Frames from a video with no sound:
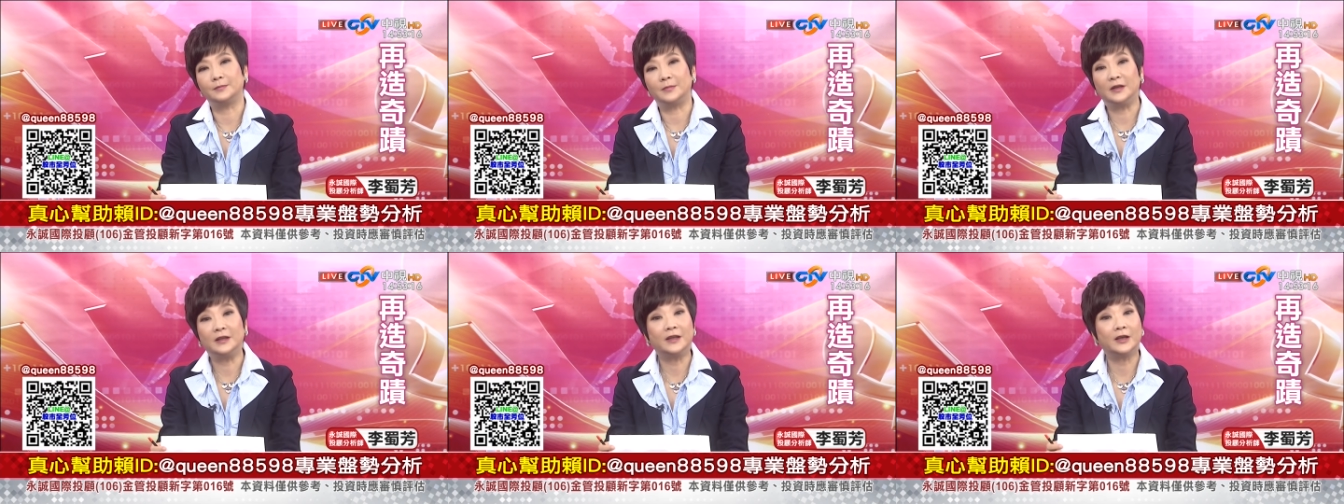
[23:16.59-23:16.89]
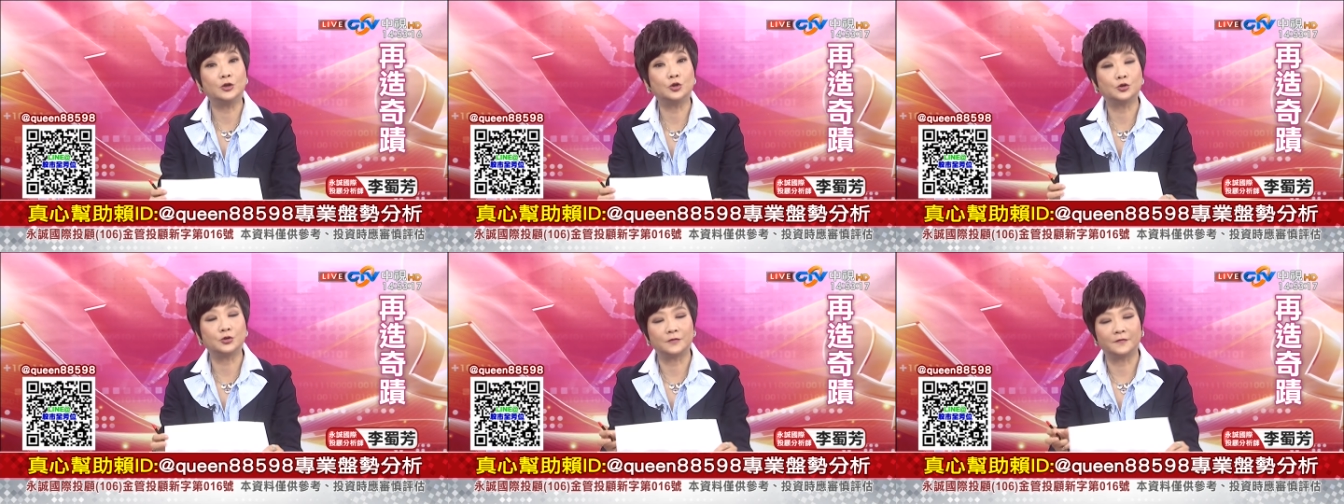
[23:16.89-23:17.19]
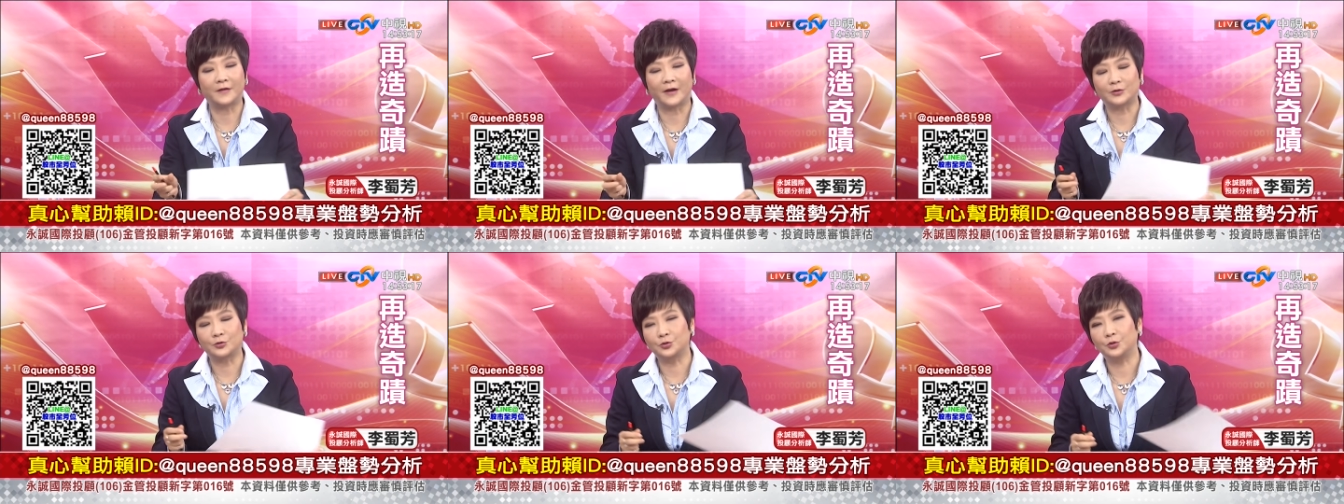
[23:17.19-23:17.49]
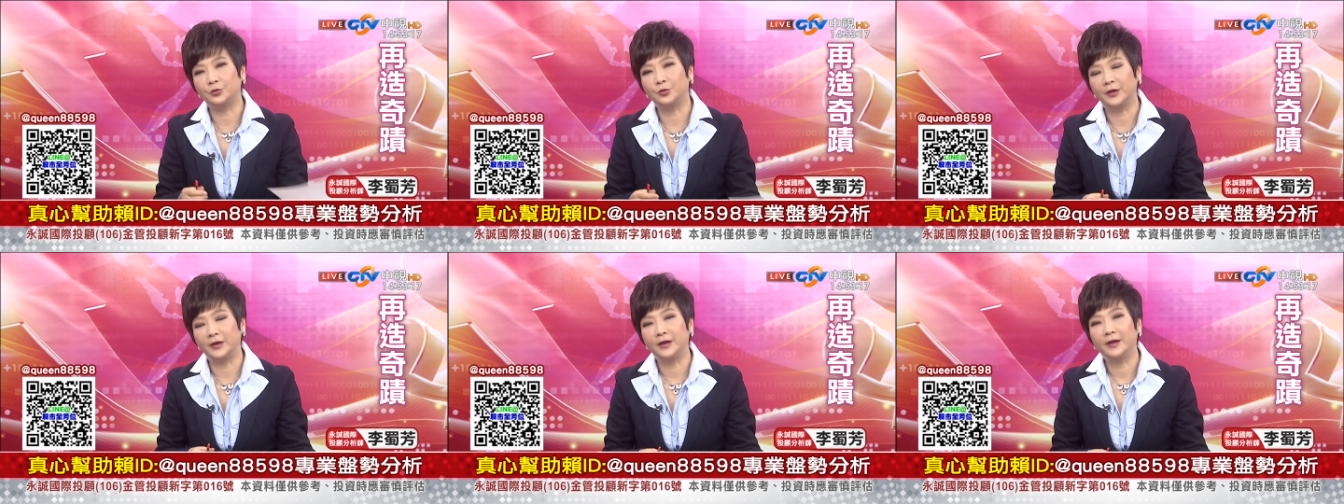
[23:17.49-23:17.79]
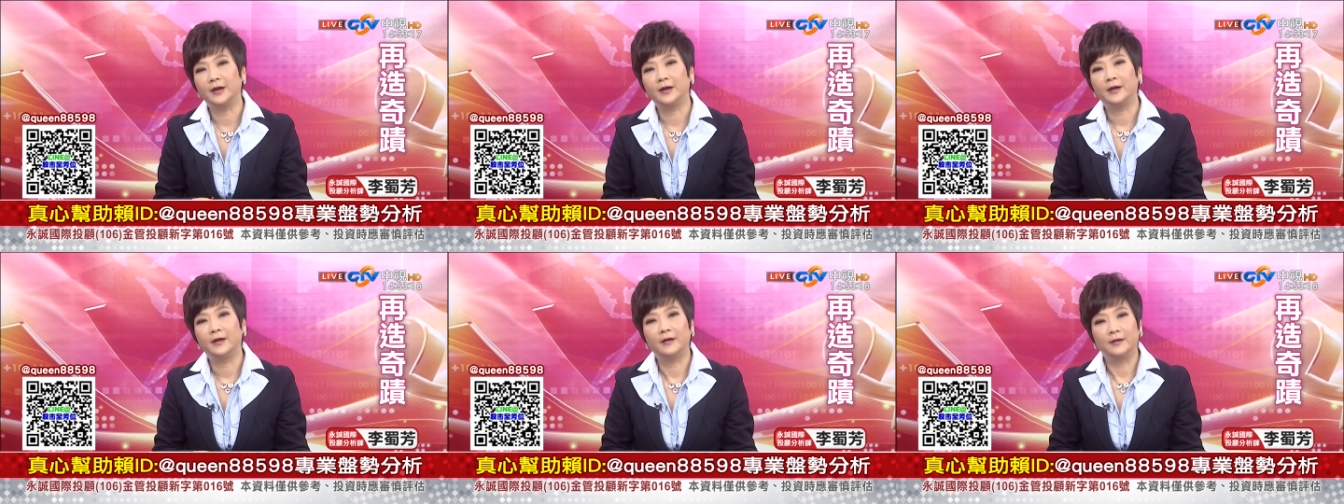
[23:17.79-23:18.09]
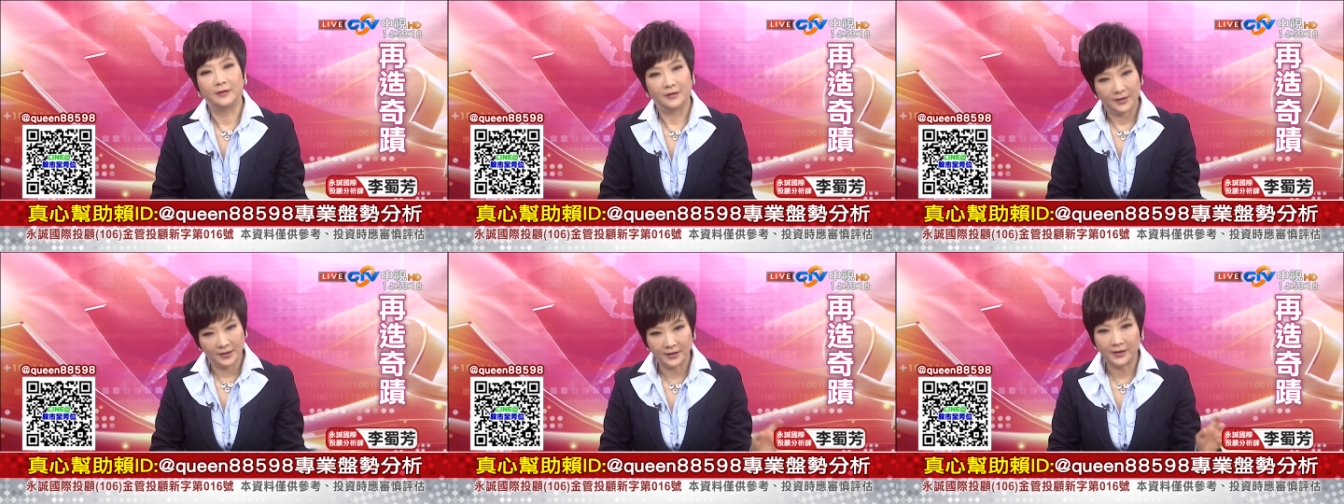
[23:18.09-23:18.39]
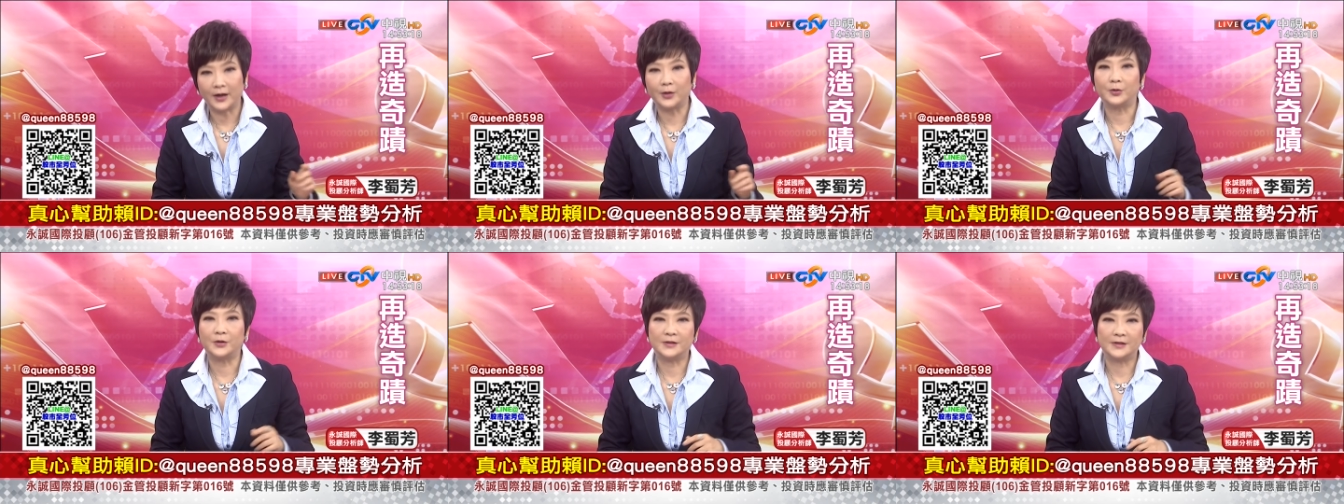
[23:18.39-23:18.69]
明天就是法说会，应
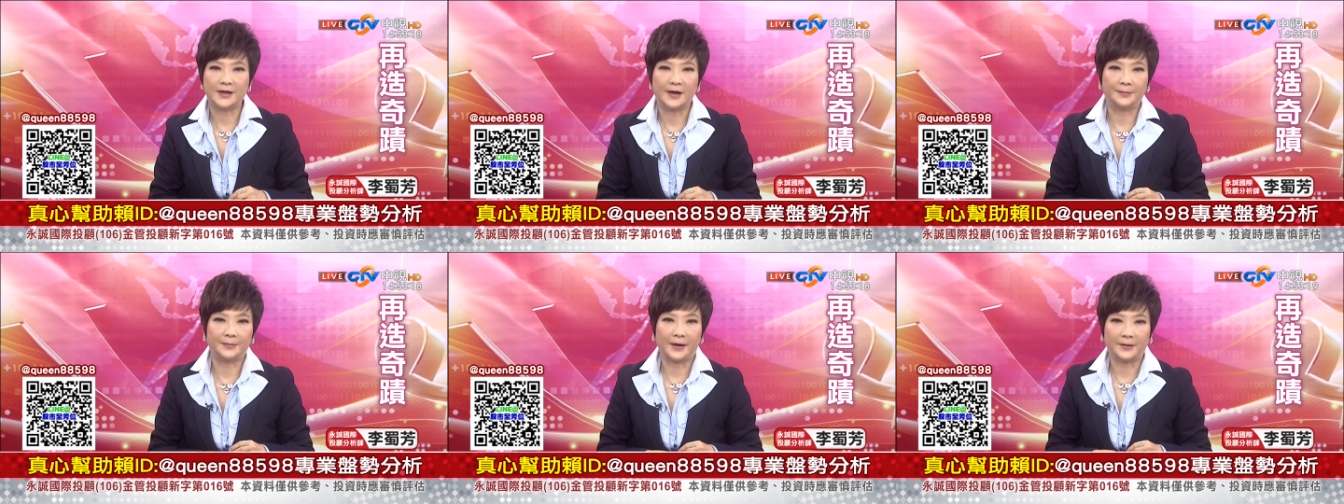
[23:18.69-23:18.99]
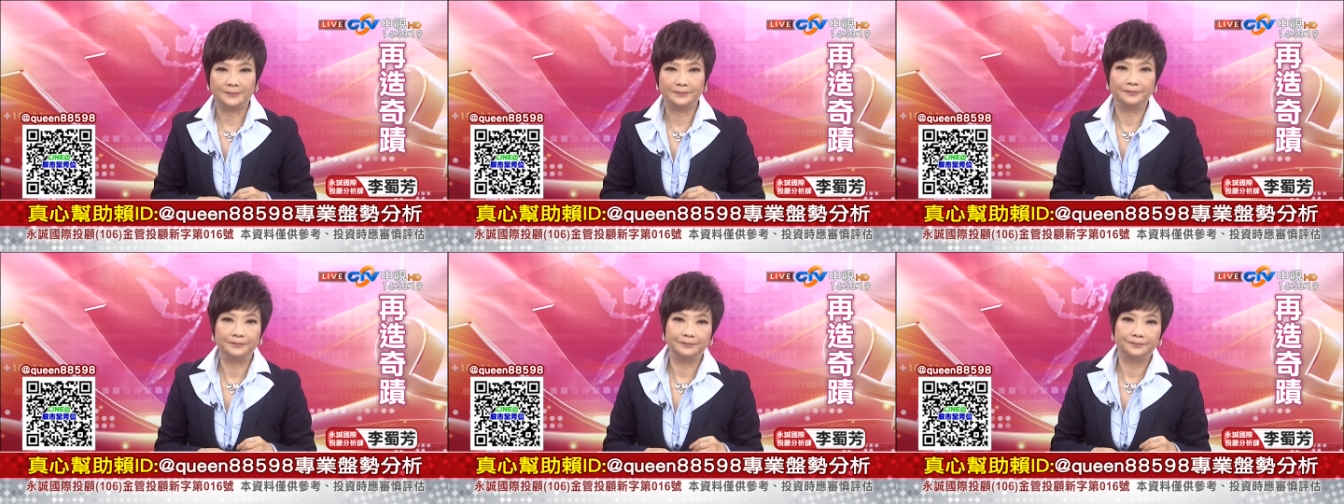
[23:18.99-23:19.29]
该会加班。